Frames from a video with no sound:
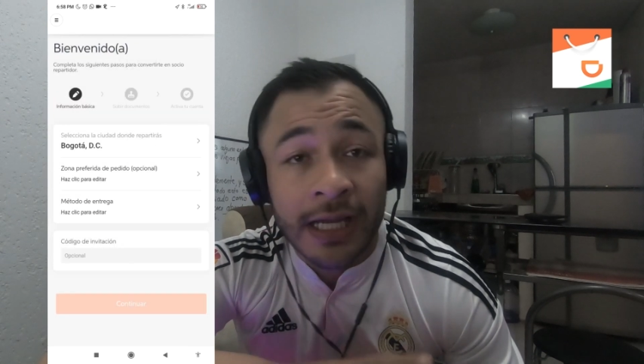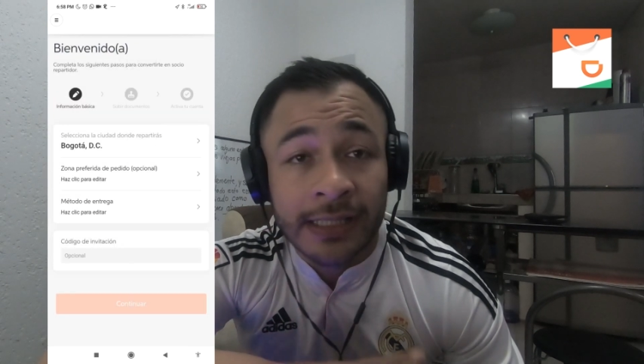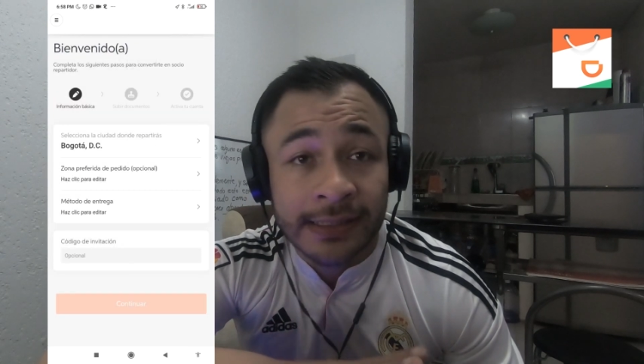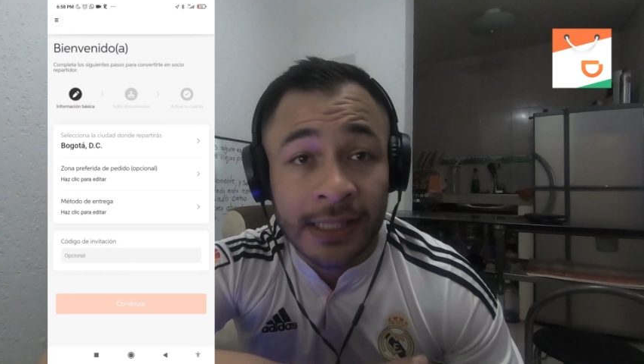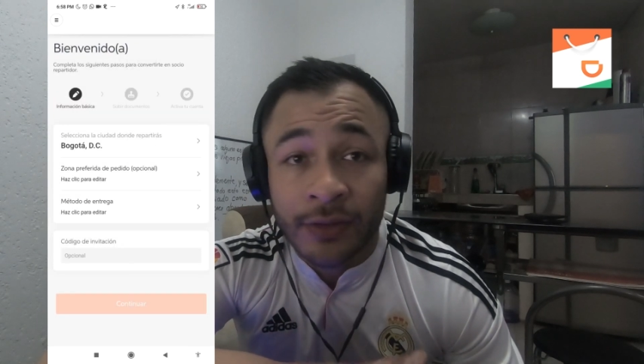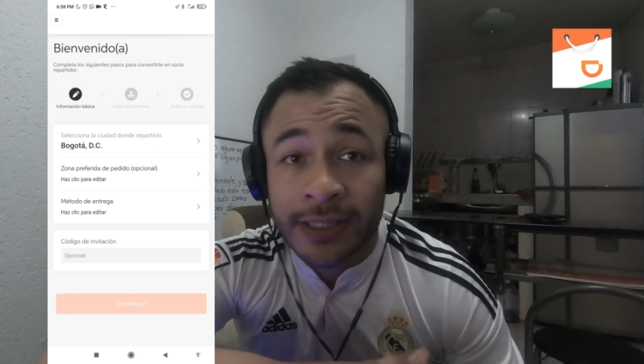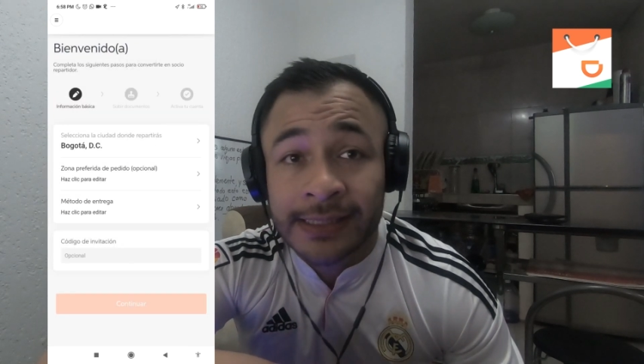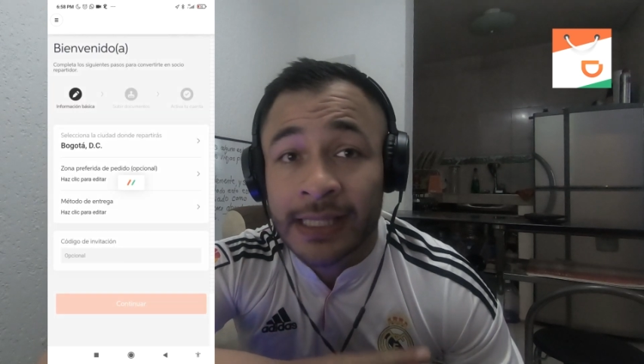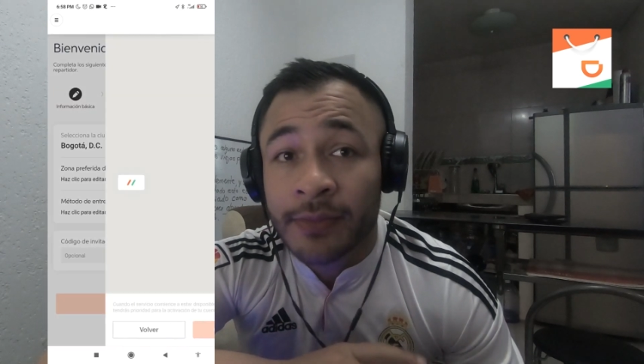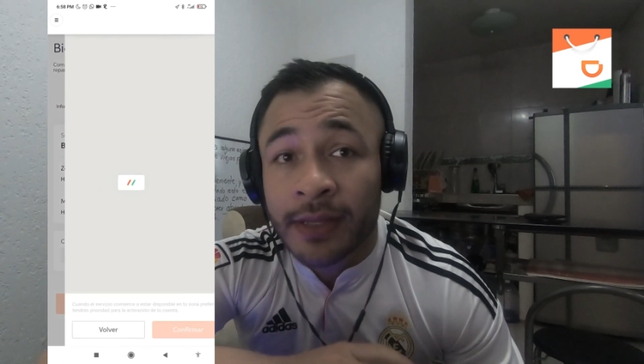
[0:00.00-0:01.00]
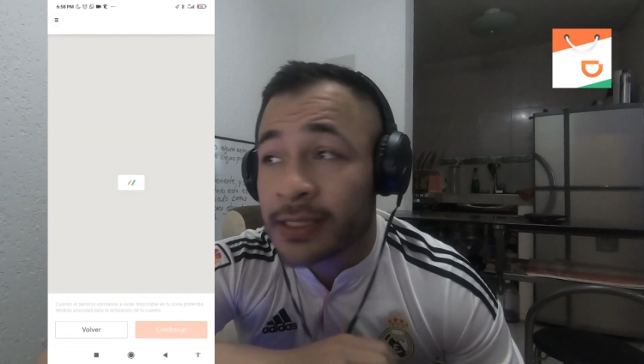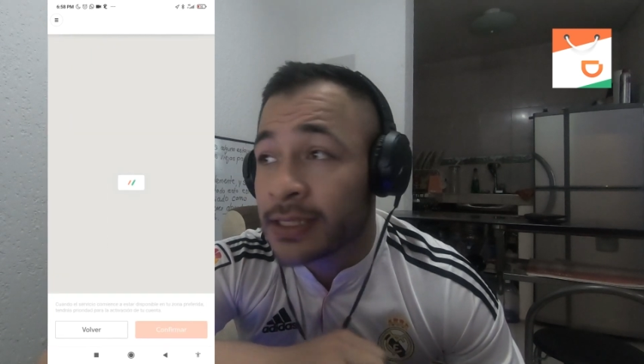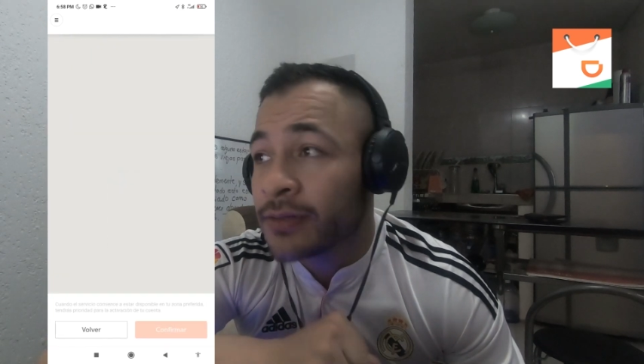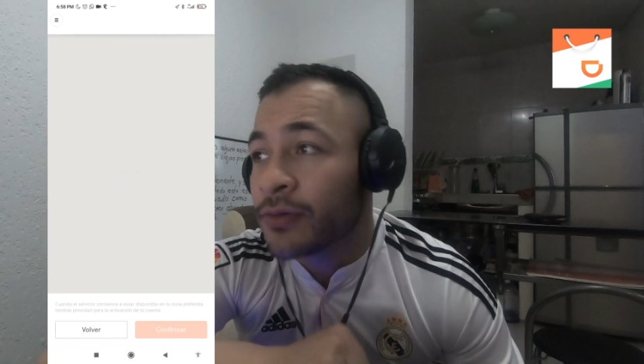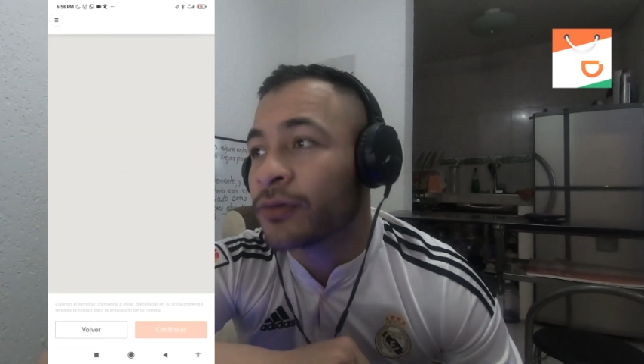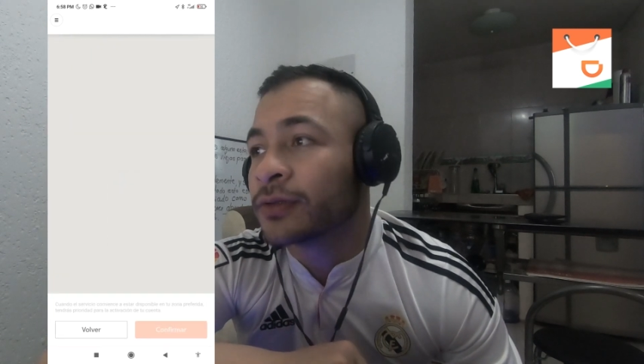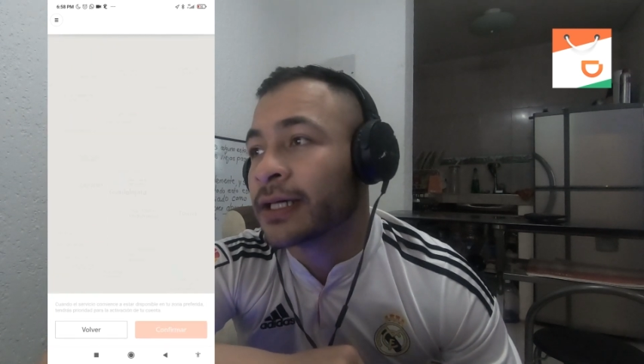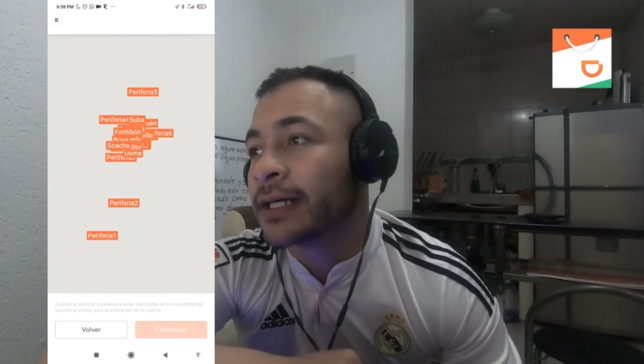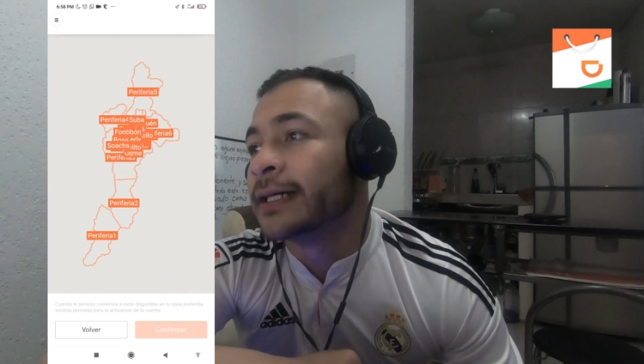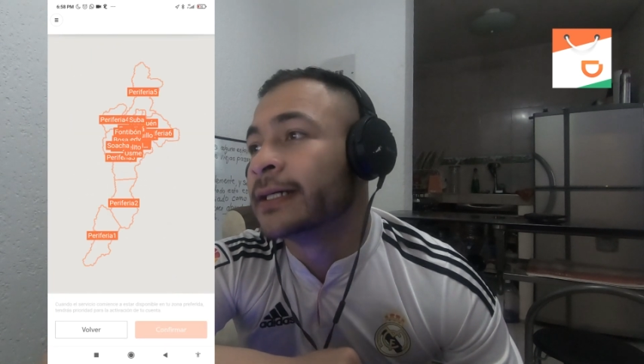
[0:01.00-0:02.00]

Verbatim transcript: hasta ahora está en Medellín y Bogotá.